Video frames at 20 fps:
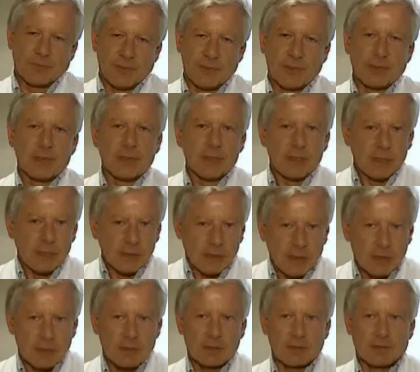Wenn ich
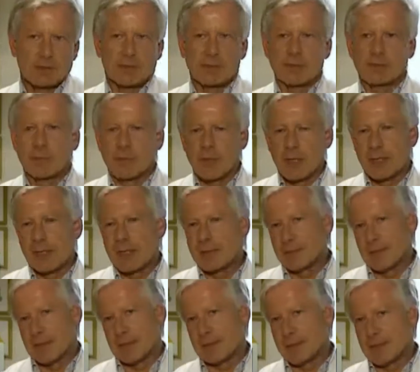an das Wohlergehen
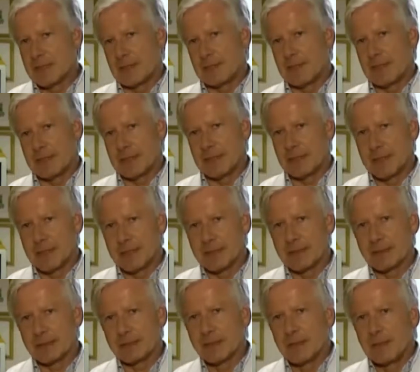meiner Mitarbeiter
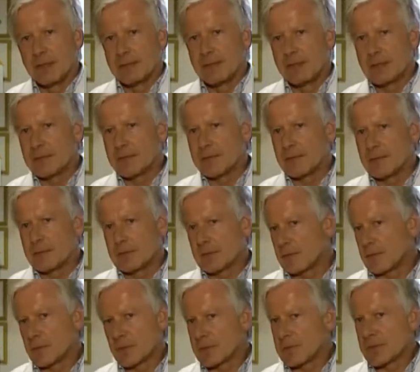denke, dann äh,
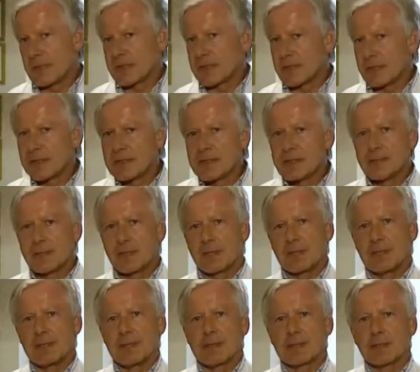muss ich das ja nicht immer
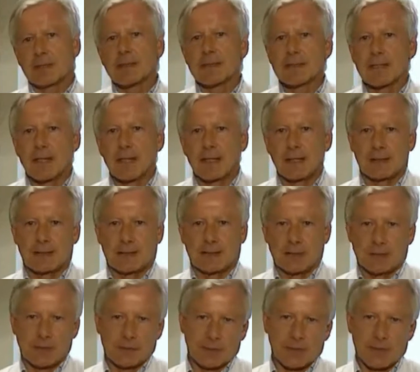in nackten Zahlen
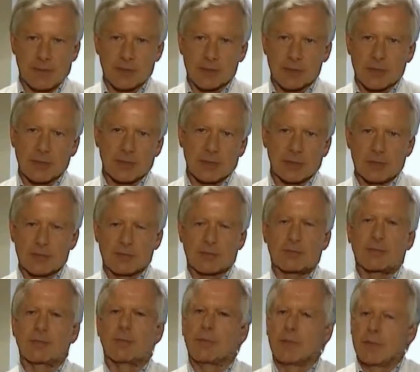auch darstellen.
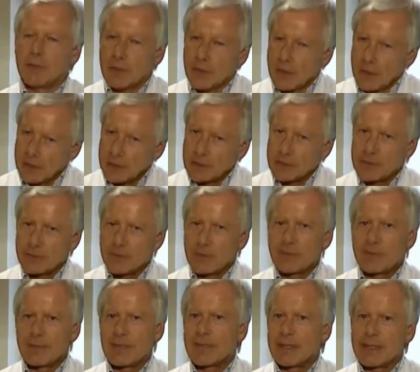Also ein
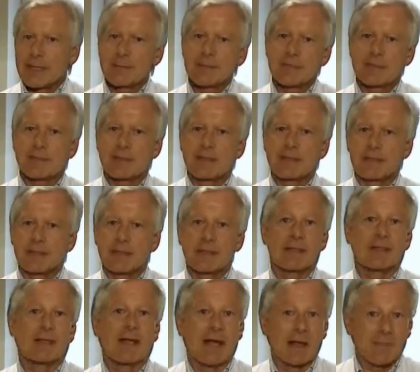Zugewinn an Lebensqualität,
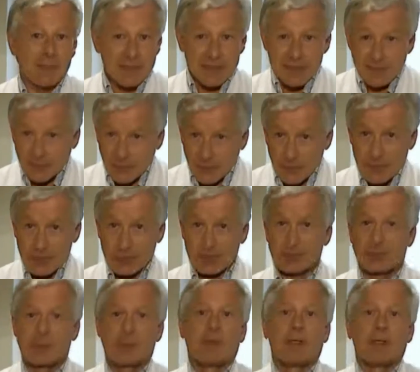an
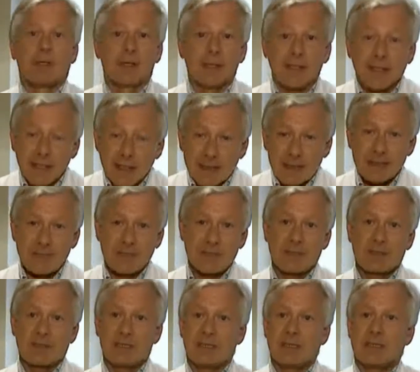Arbeitsfreude,
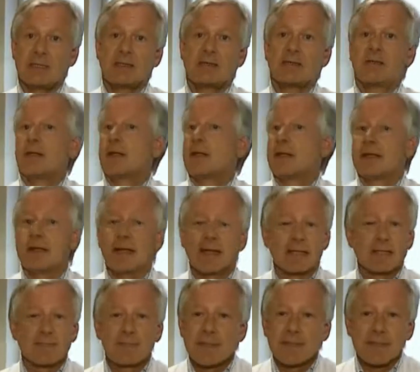Kreativität,
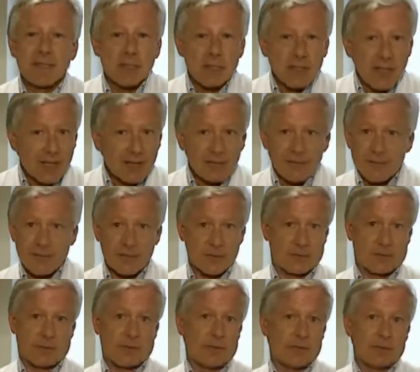nachts besser schlafen zu
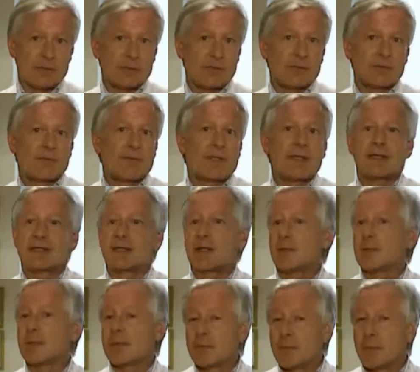können, vielleicht
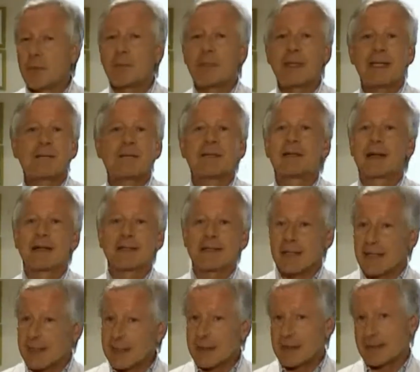auch mal Probleme ganz
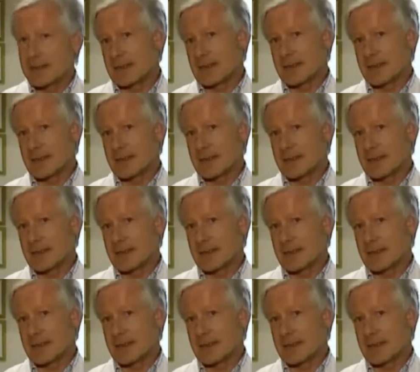anders